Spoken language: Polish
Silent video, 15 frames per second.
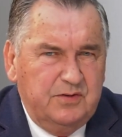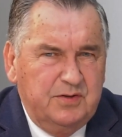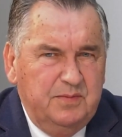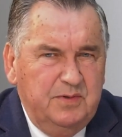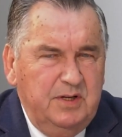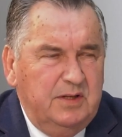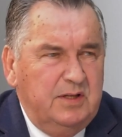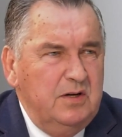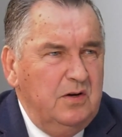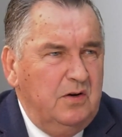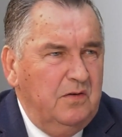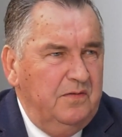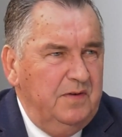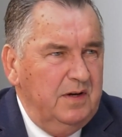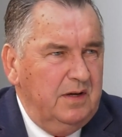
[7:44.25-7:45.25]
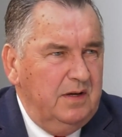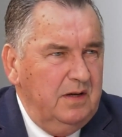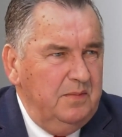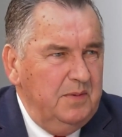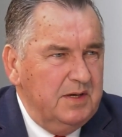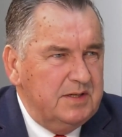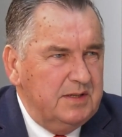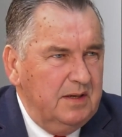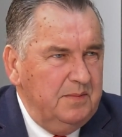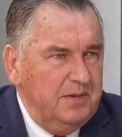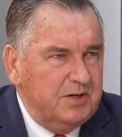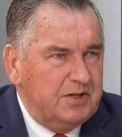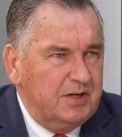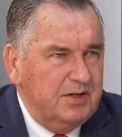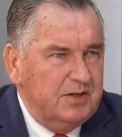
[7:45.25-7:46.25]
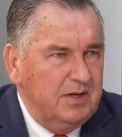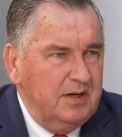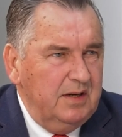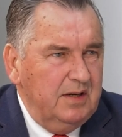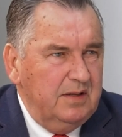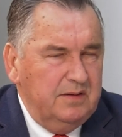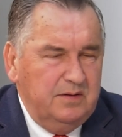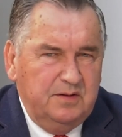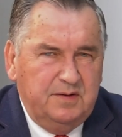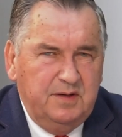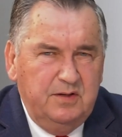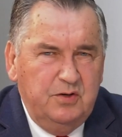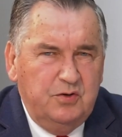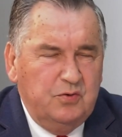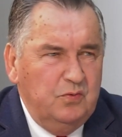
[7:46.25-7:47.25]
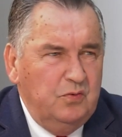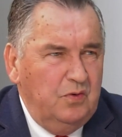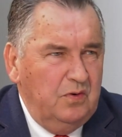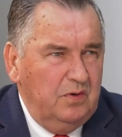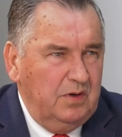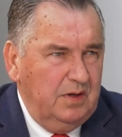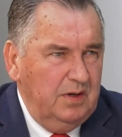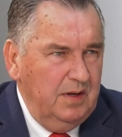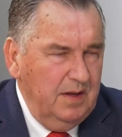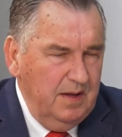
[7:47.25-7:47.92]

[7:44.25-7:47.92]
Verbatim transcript: żeby nie tylko w wielkich miastach mieszkać, ale docenić urok